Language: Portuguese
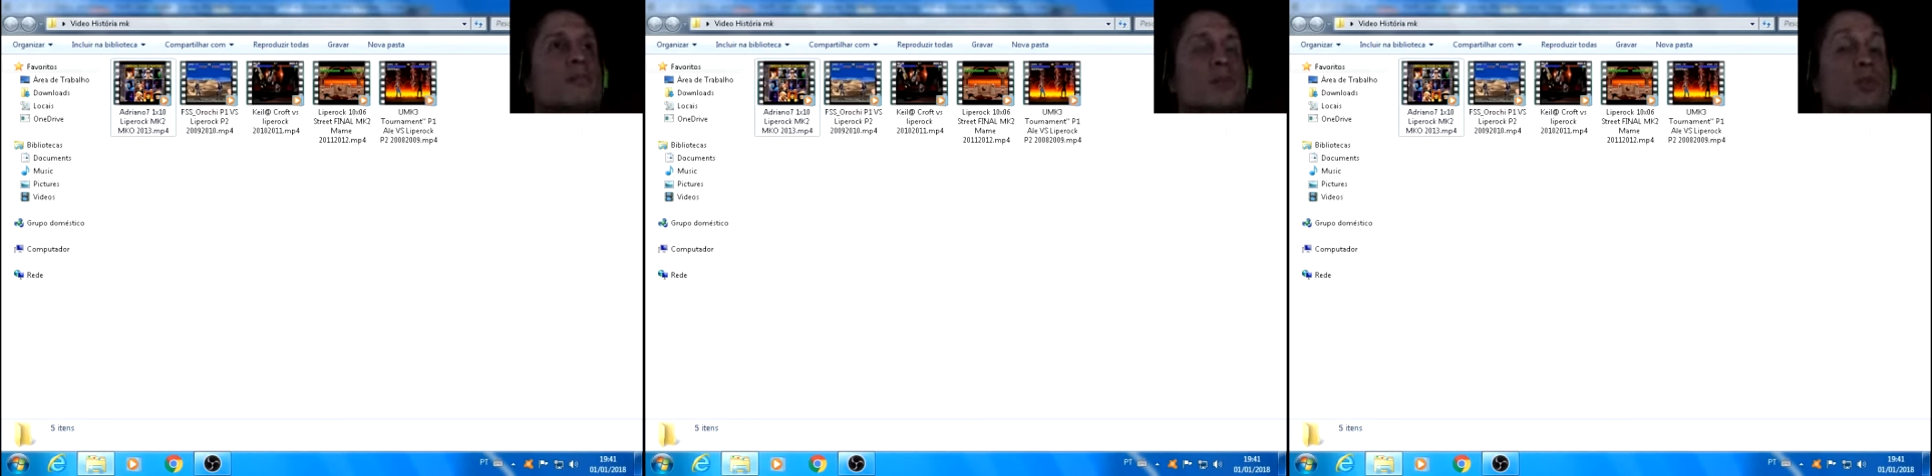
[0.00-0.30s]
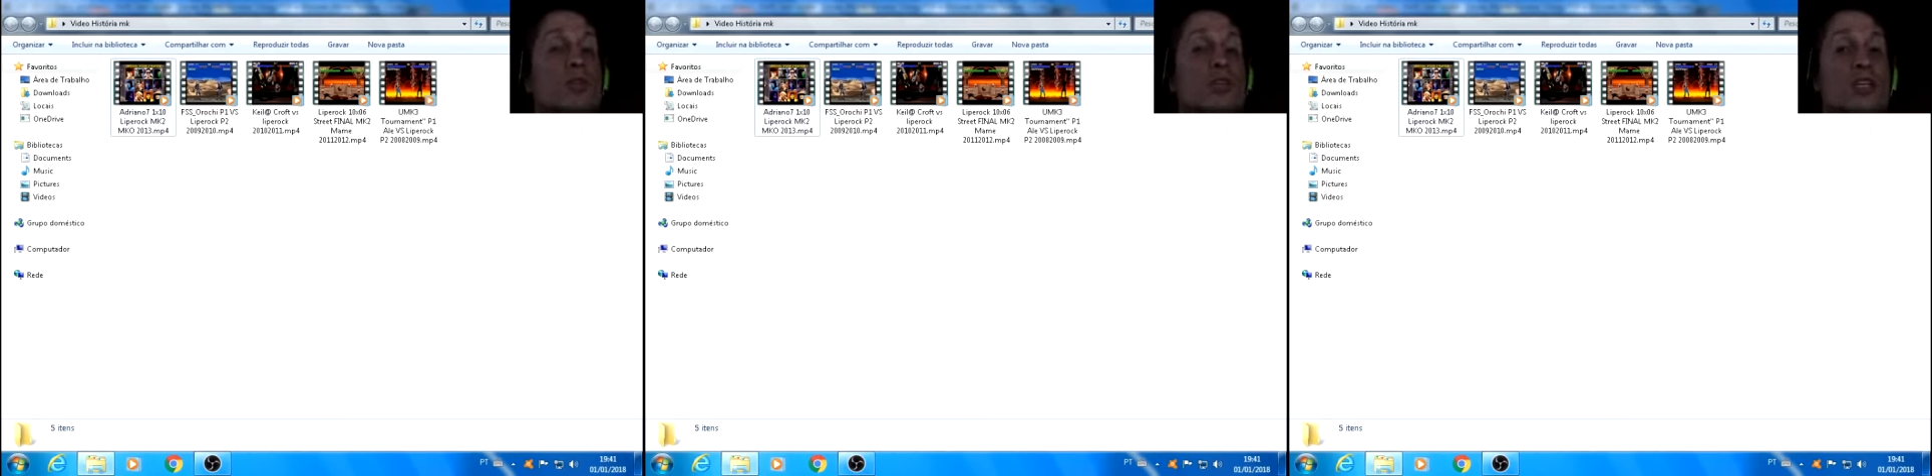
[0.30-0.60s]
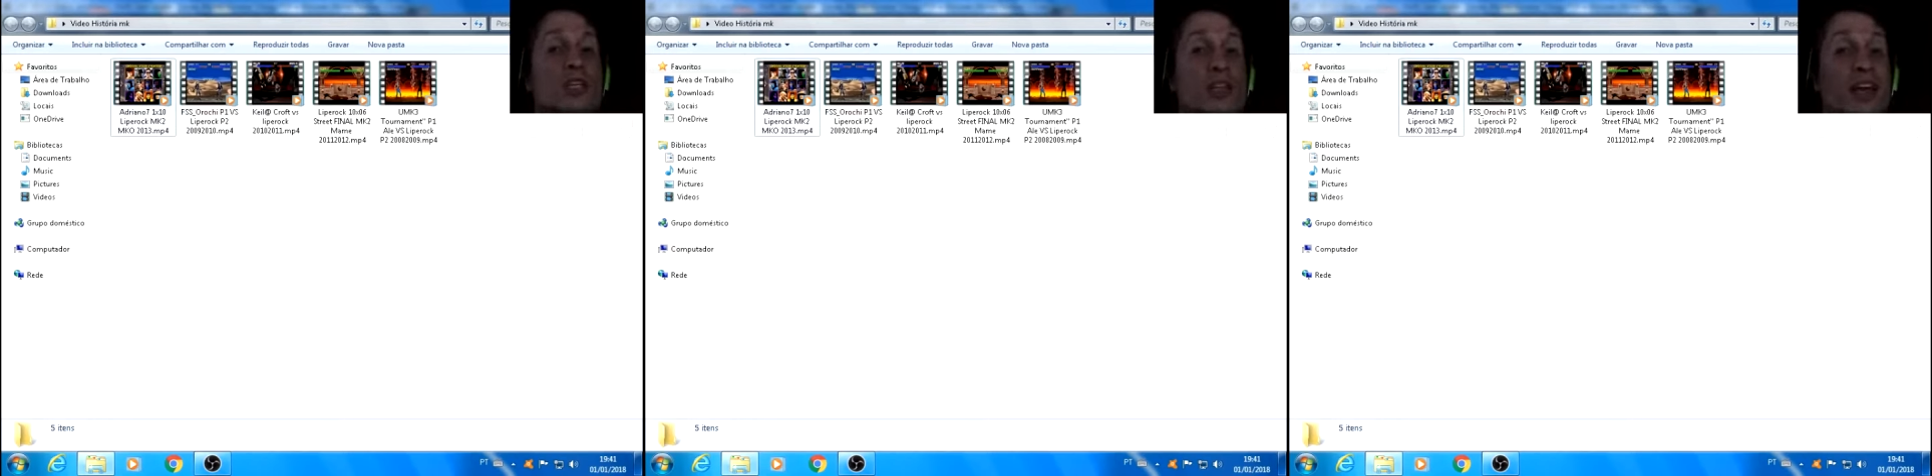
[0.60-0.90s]
Meu nick
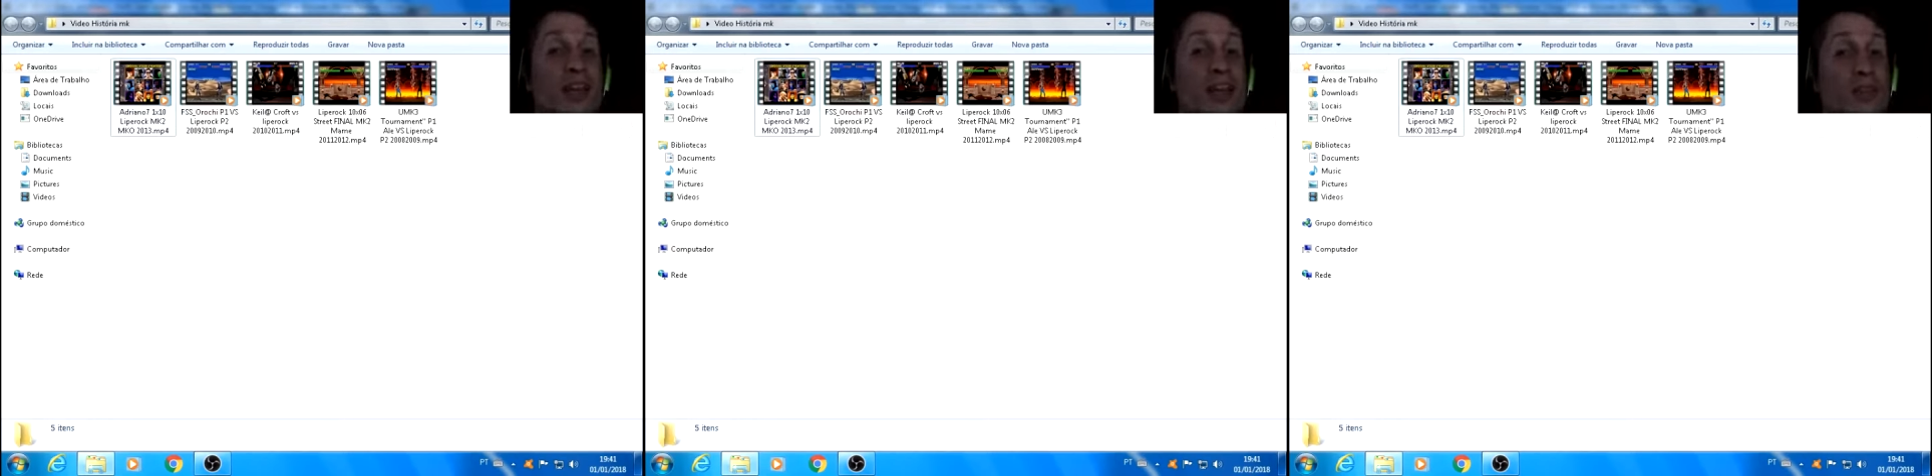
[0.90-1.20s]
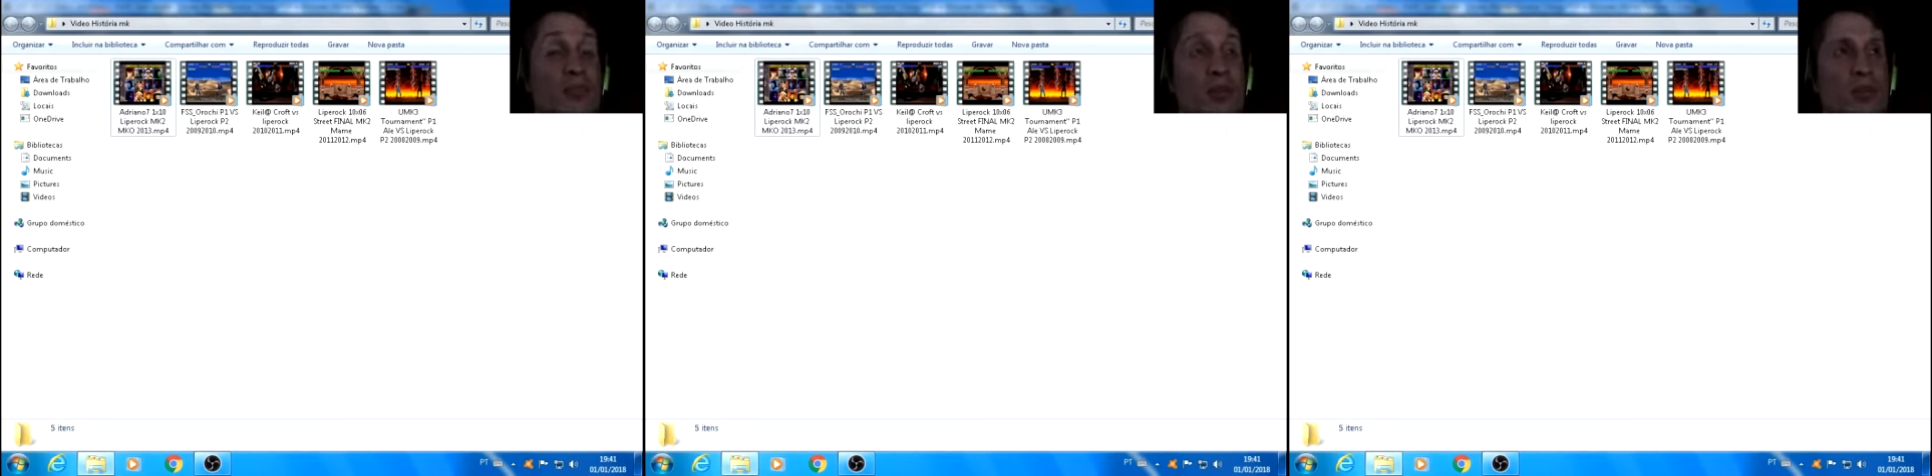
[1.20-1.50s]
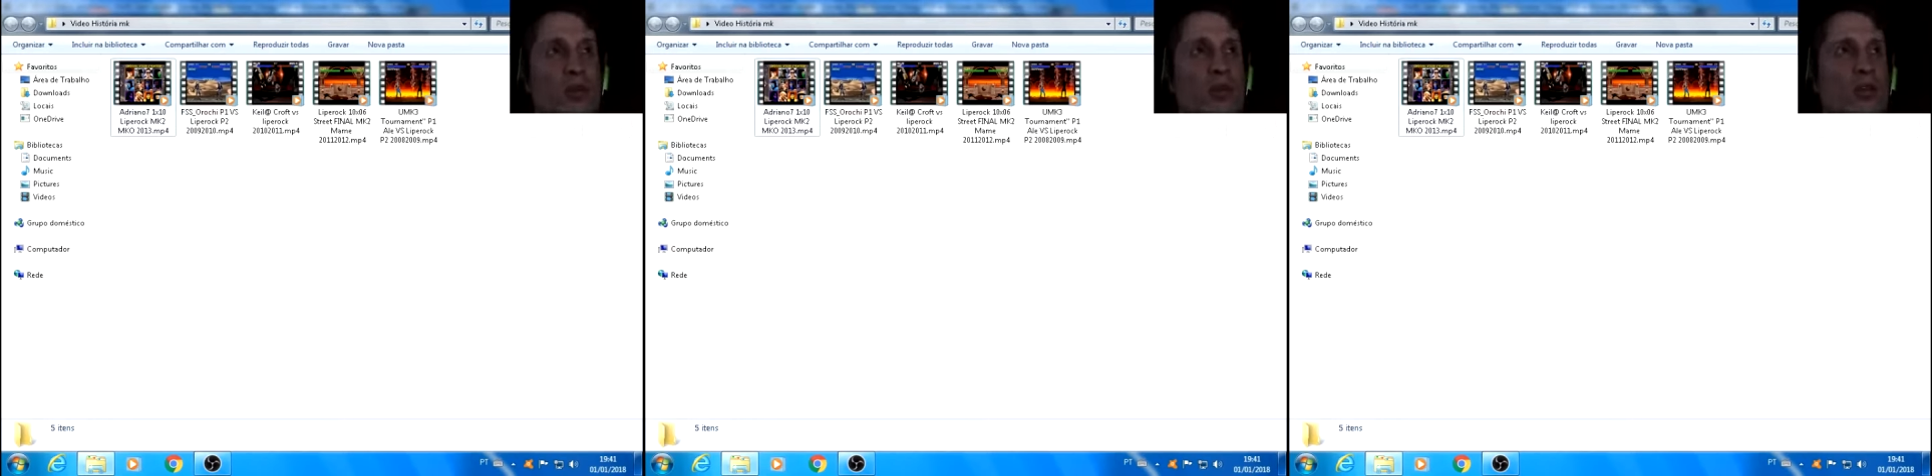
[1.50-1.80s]
é Lip
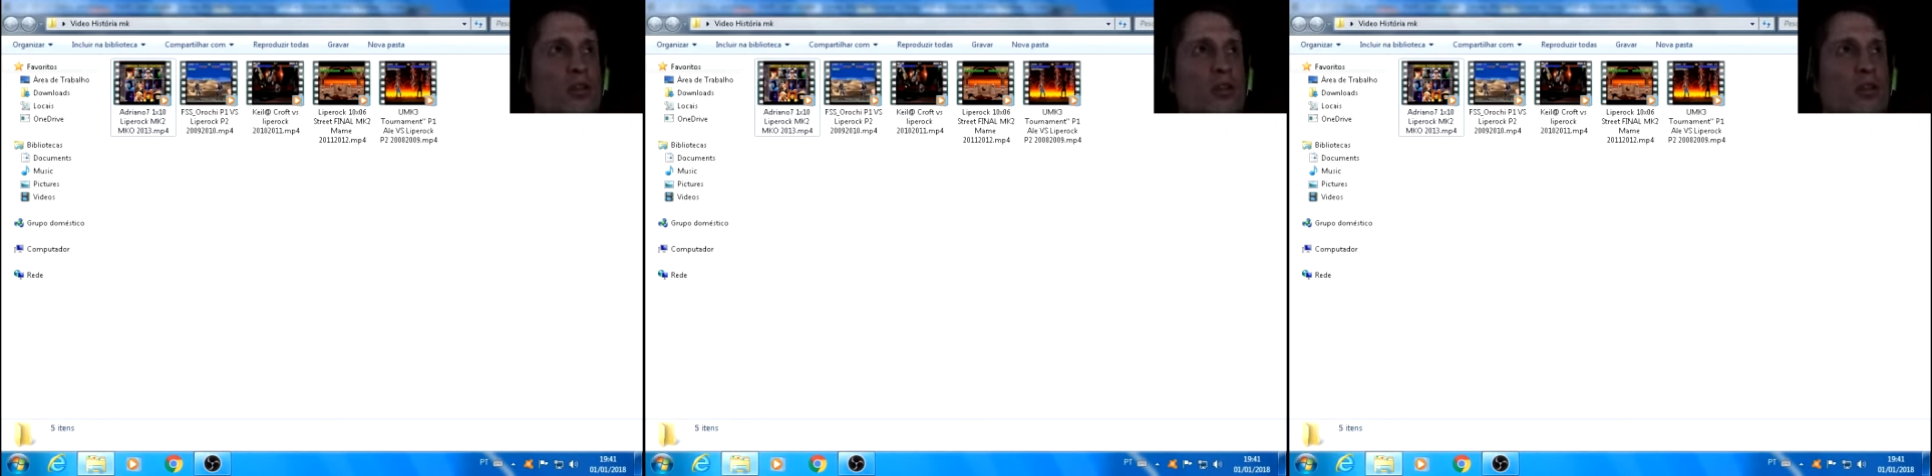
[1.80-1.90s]
Rock.